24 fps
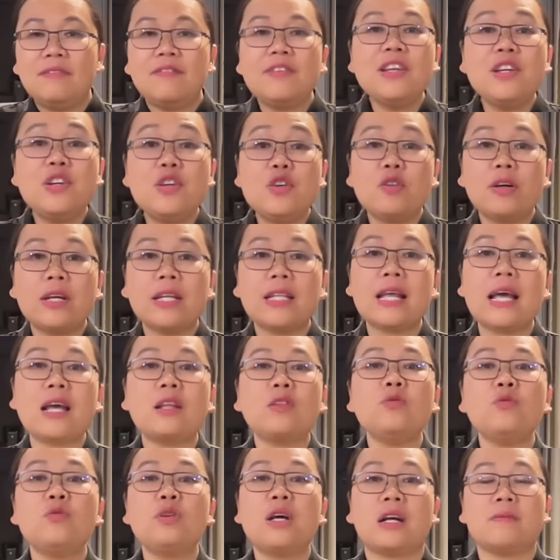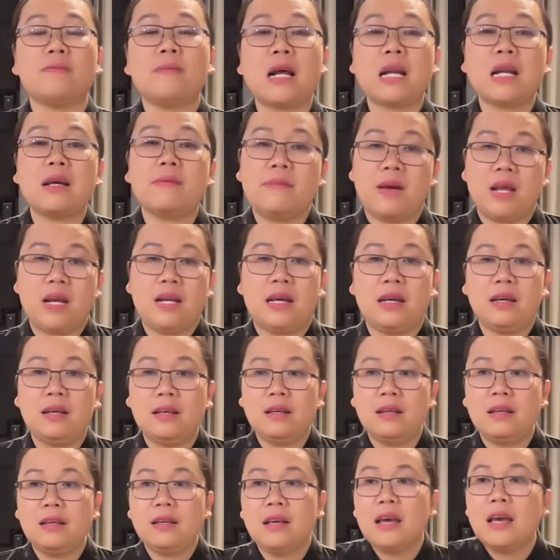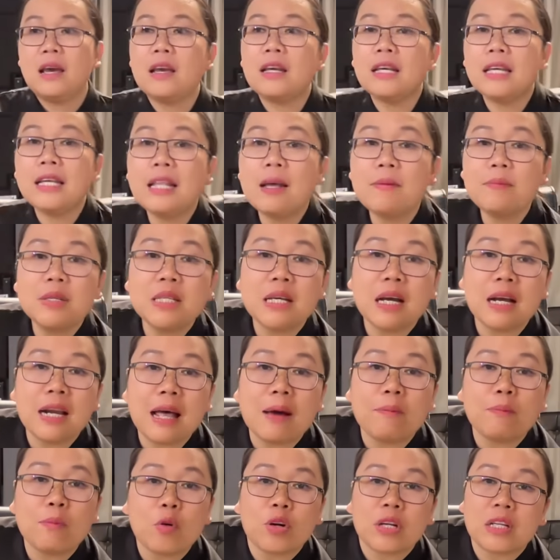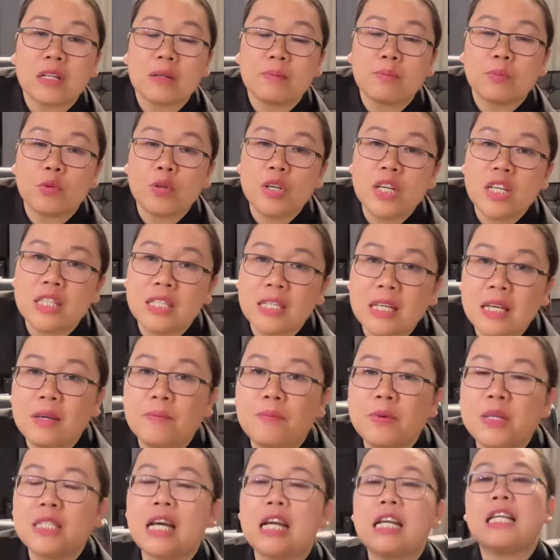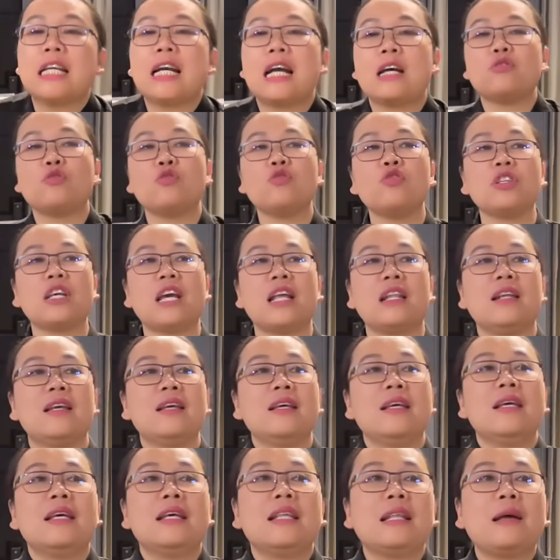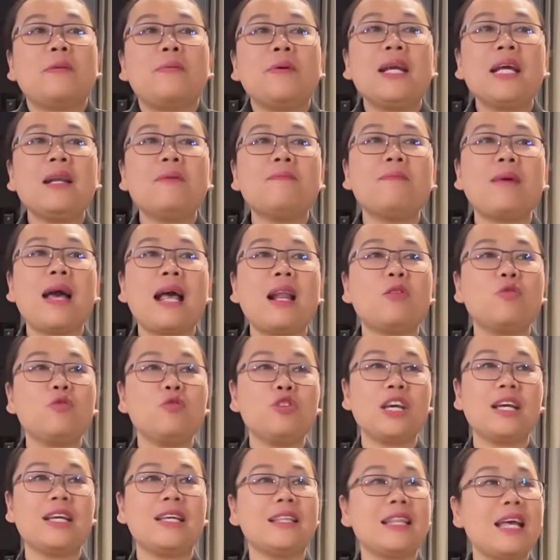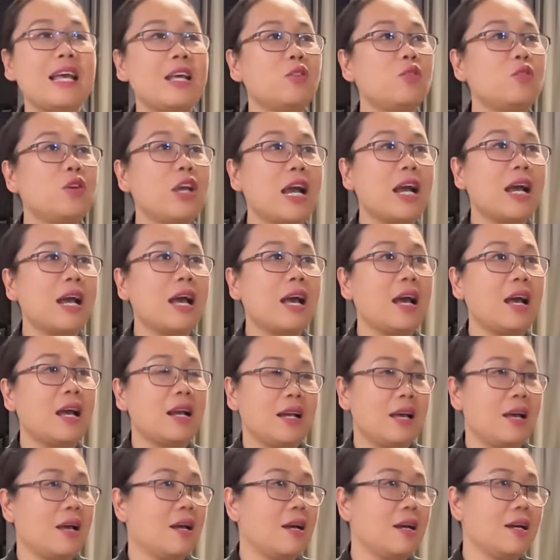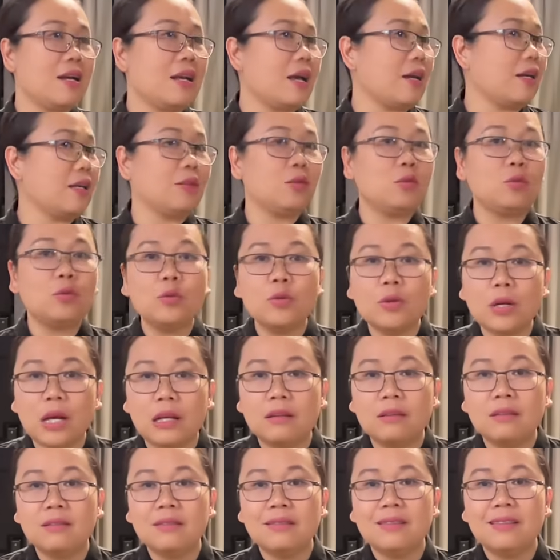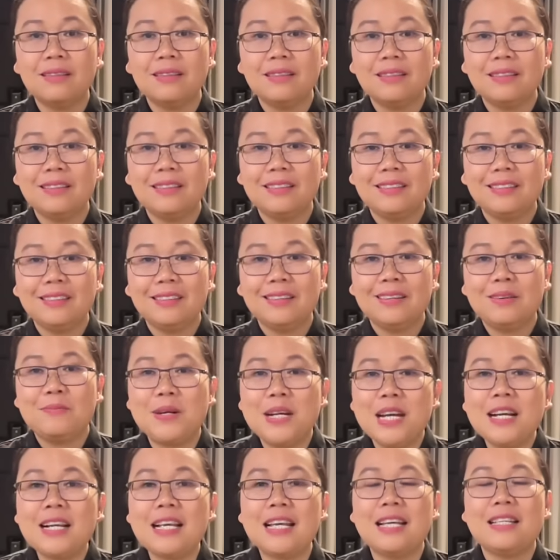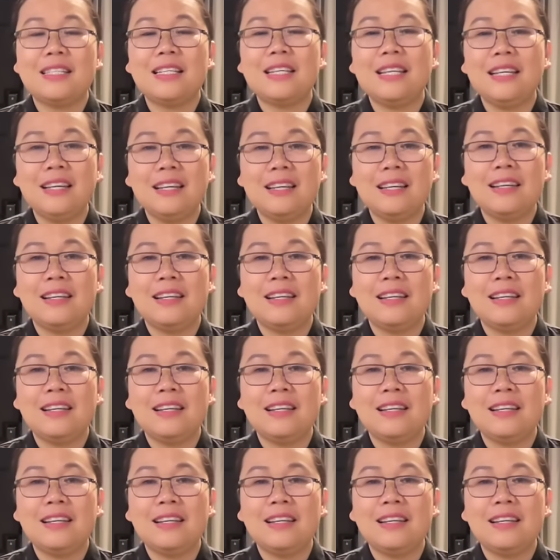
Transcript: Video kita itu sudah iya, kemana-mana eh, kita bisa ngelaporin ke polisi, bisa dikasuskan. Tapi kan malunya kita itu yang nggak nggak nggak ketulungan. Bener nggak sih?